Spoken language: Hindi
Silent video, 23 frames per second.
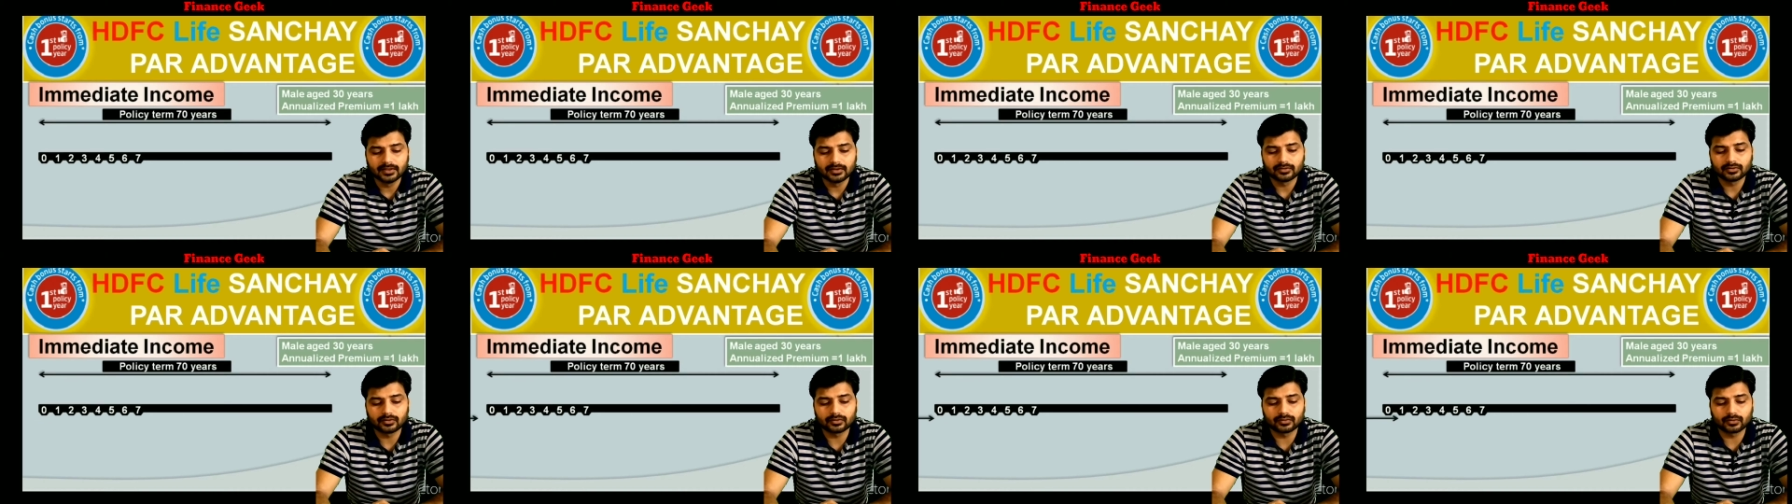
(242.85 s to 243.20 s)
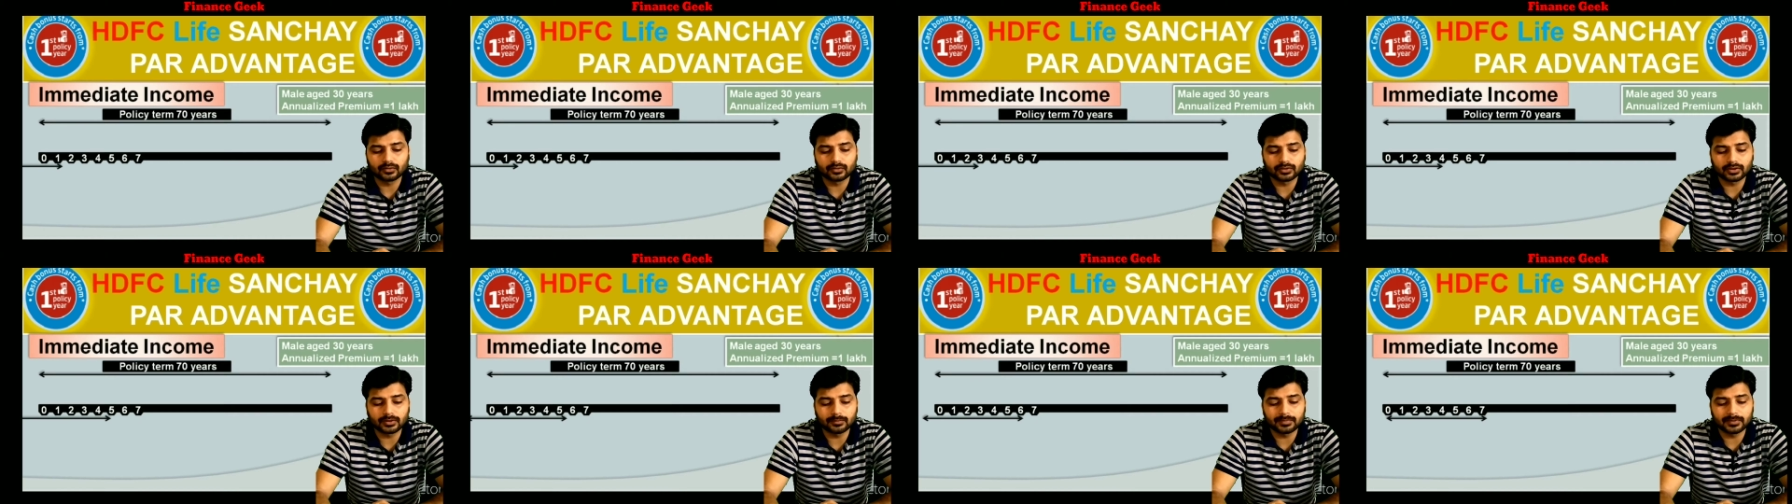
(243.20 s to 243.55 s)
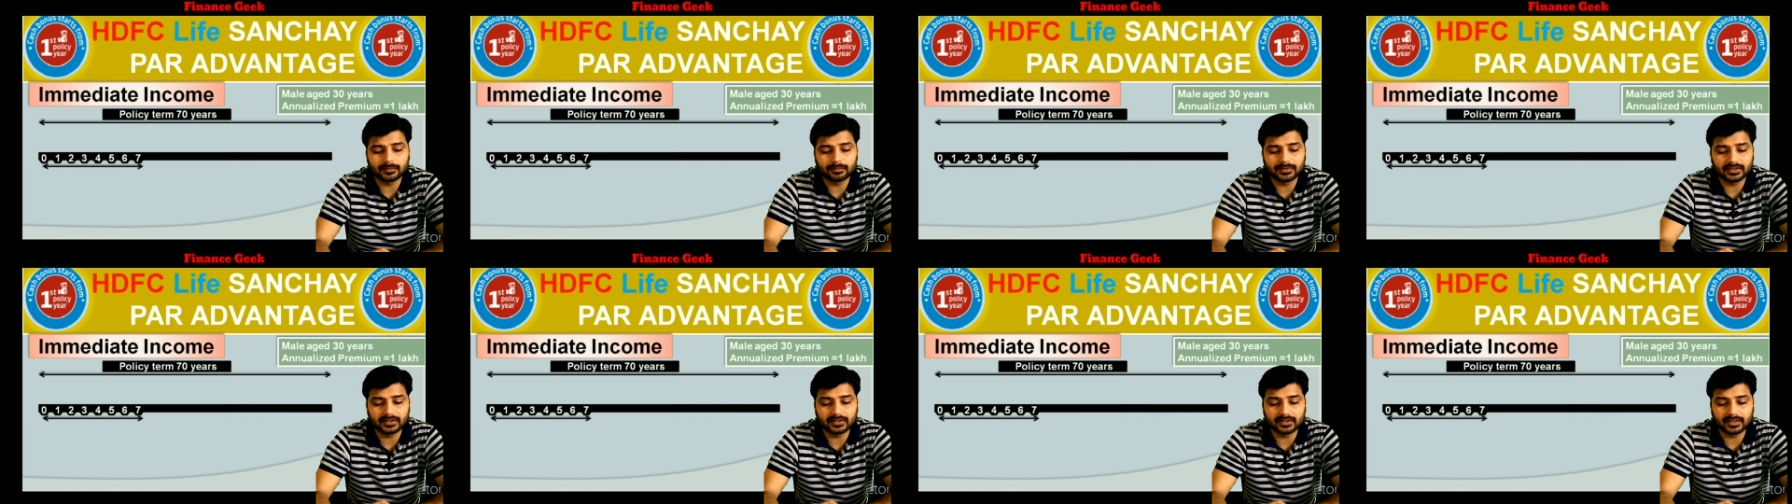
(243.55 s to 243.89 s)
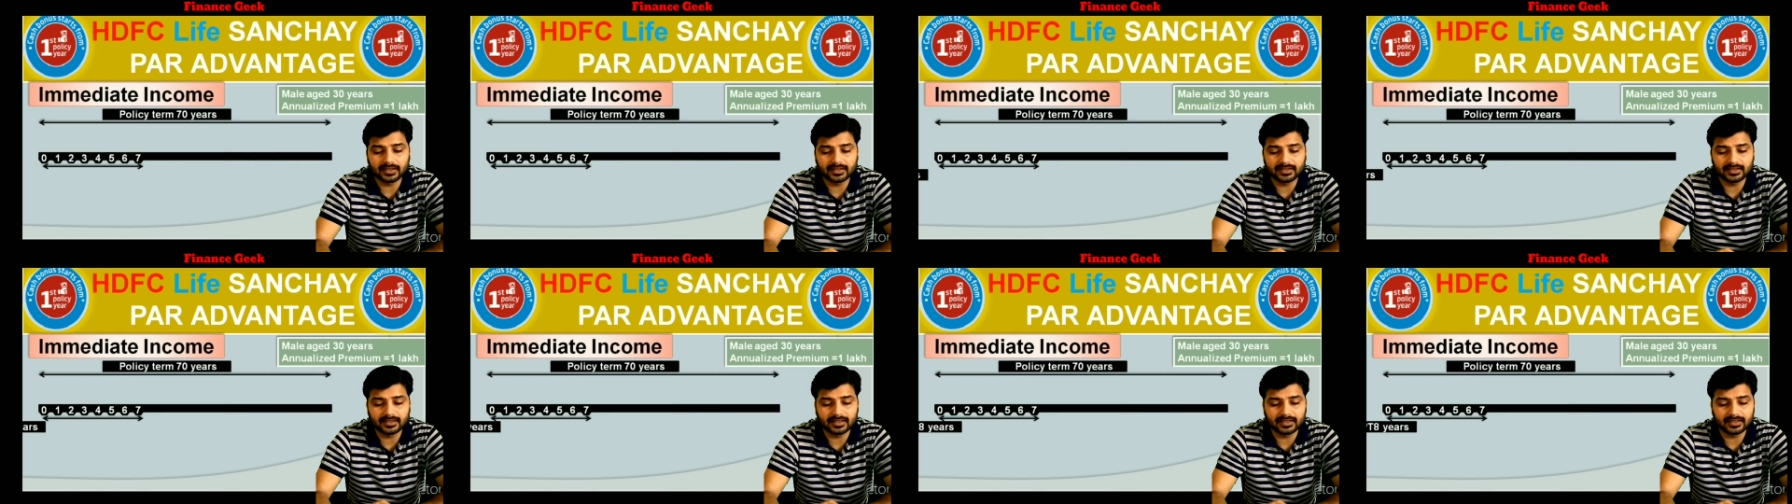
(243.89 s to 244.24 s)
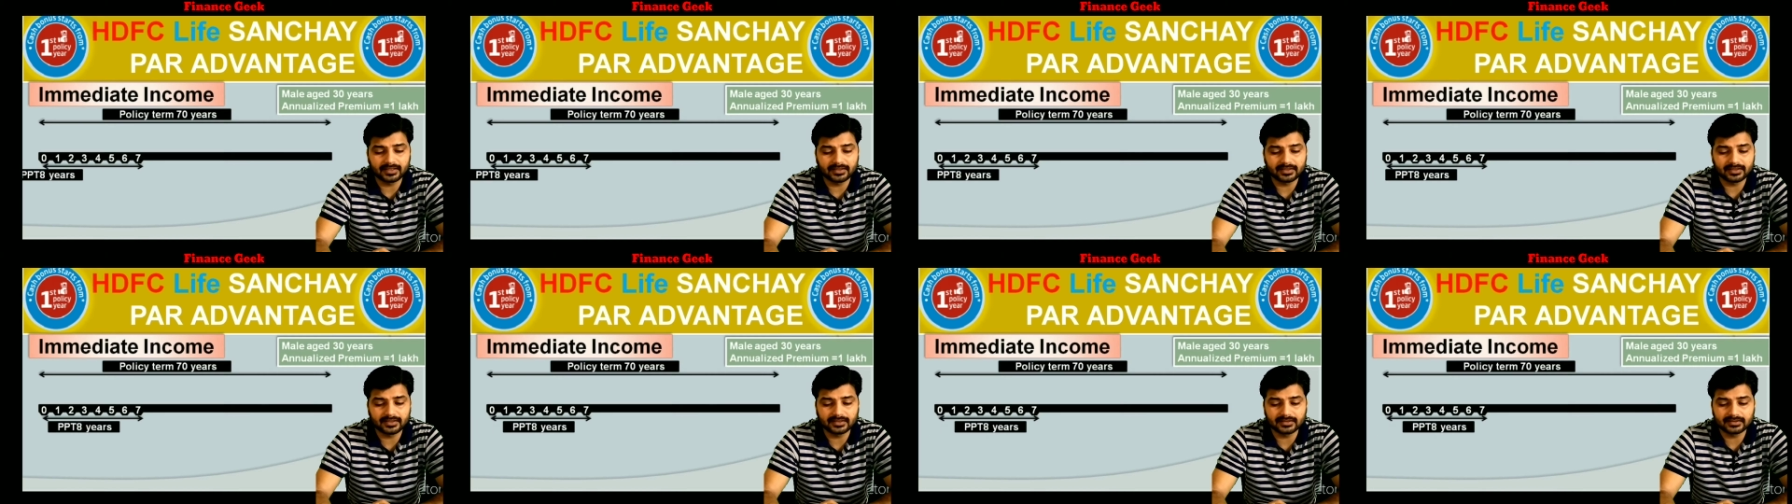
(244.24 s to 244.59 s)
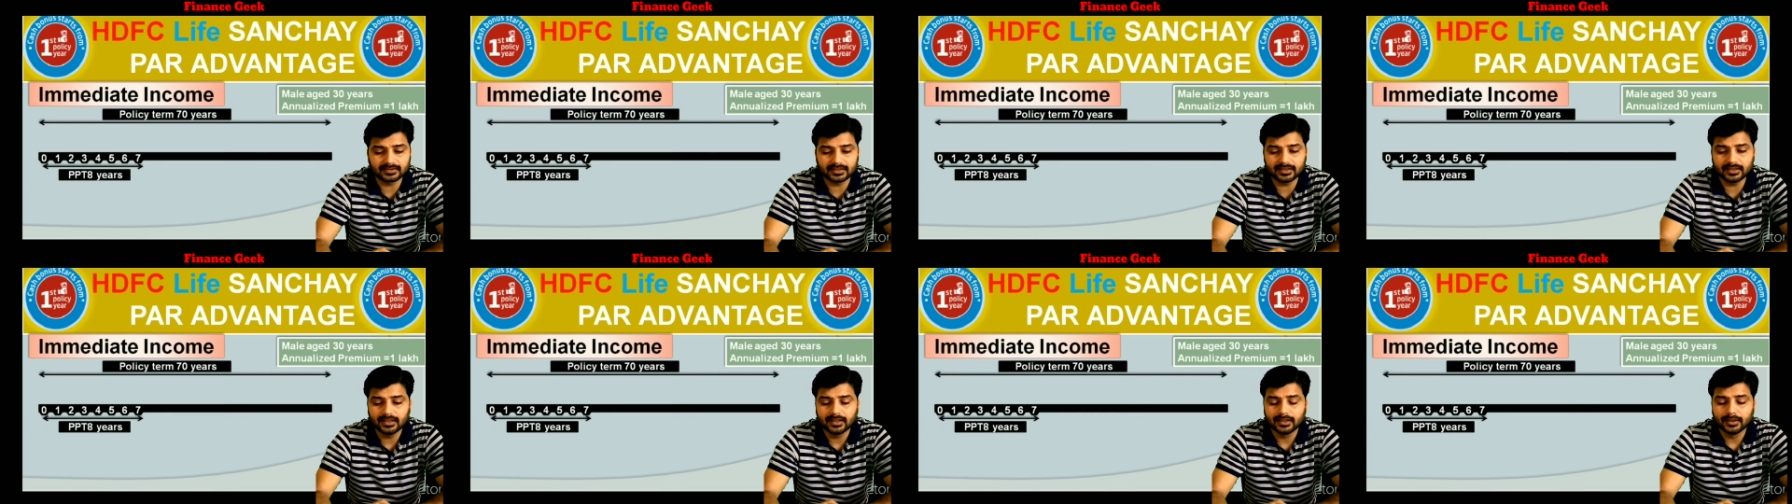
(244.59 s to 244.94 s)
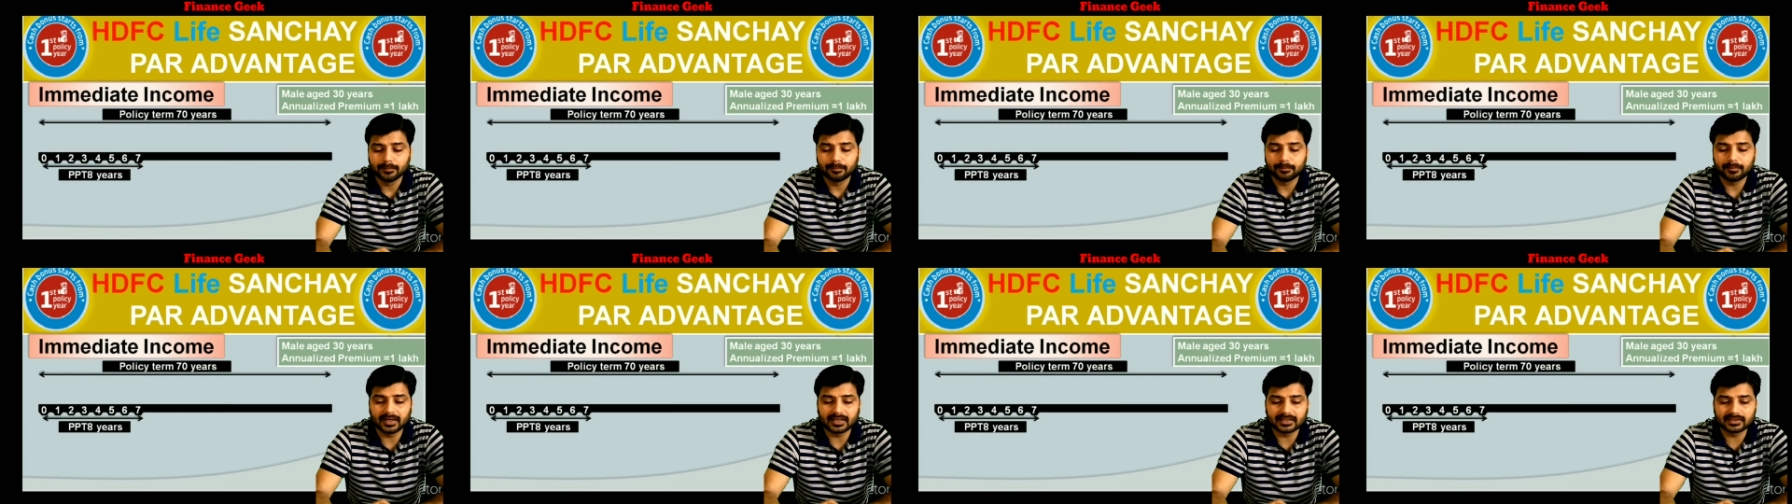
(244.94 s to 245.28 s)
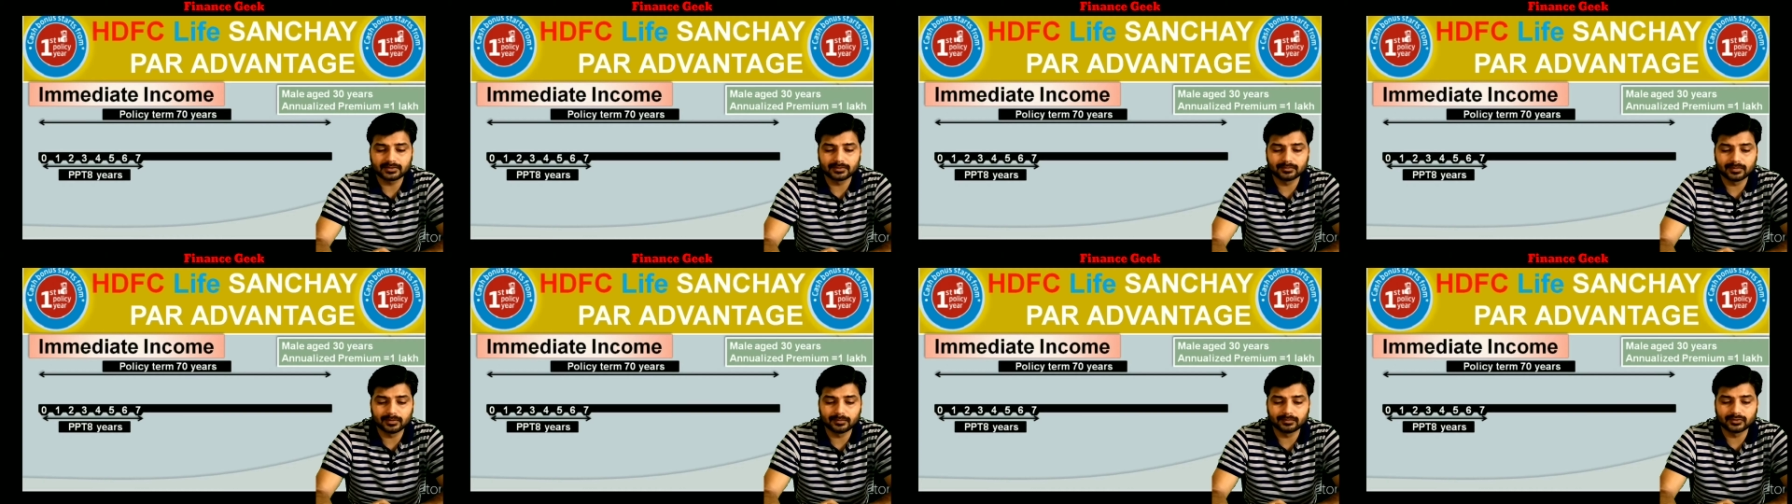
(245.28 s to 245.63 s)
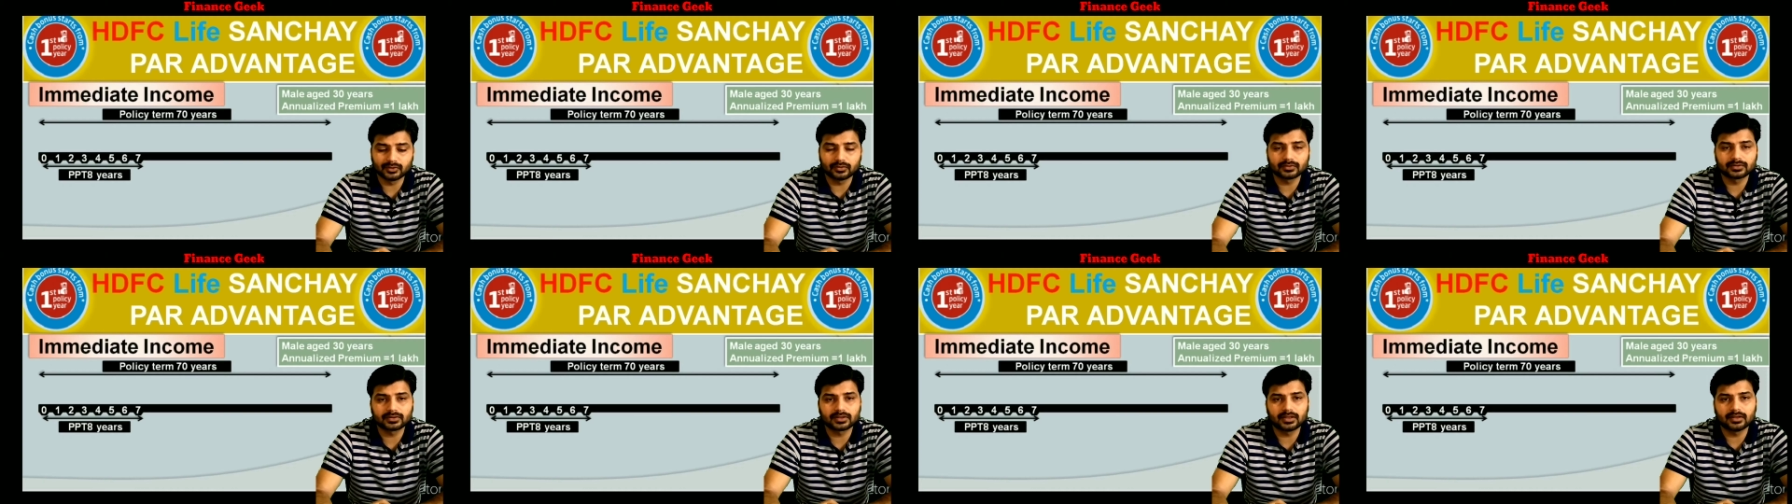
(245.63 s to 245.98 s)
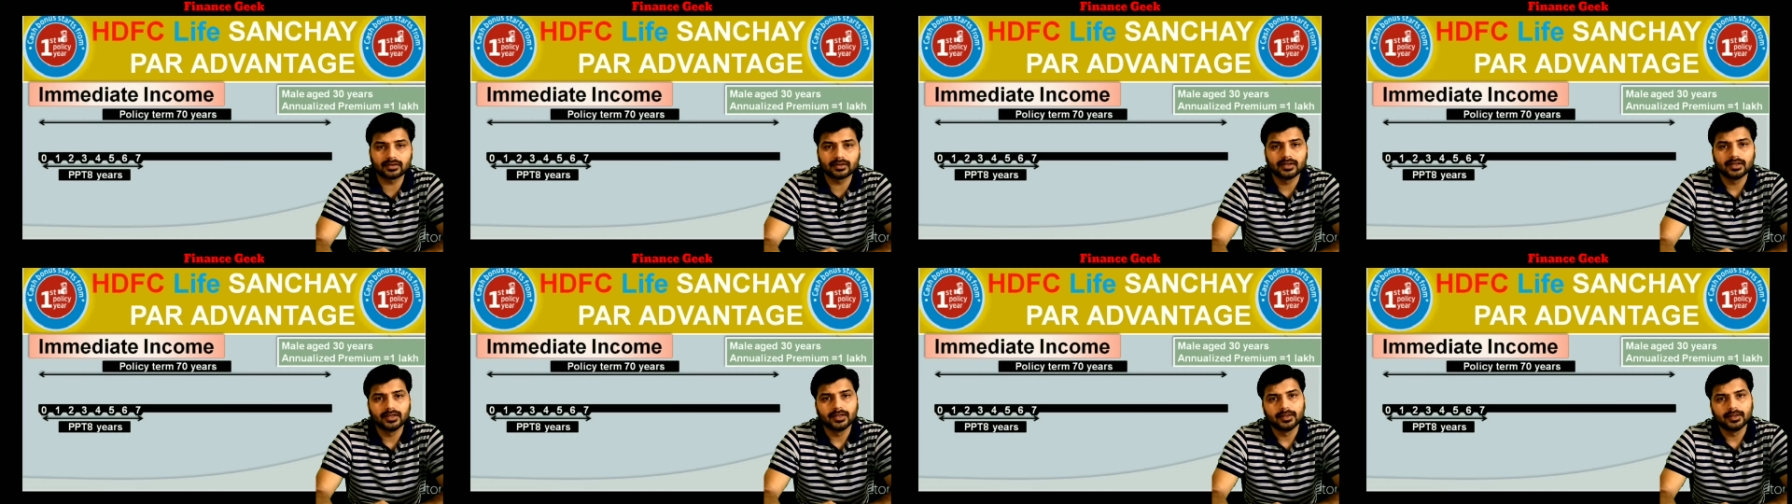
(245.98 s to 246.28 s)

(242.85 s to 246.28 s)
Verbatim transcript: तो टोटल पीपीटी रही एट ईयर्स की मैक्सिमम जो उसका